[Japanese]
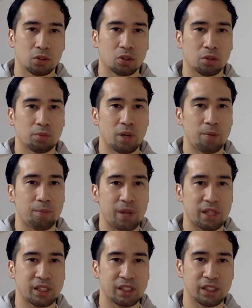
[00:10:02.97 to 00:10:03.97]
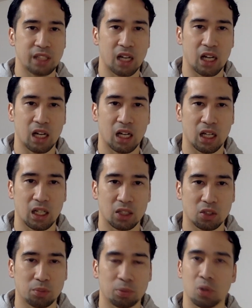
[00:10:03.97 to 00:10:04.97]
とまあ、ベジータ
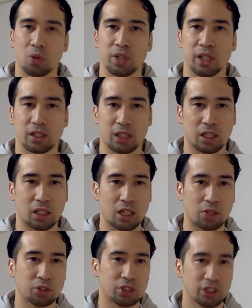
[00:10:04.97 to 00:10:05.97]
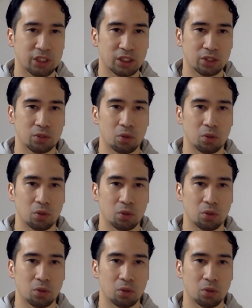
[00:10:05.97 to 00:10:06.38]
とブロリーが戦うシーン、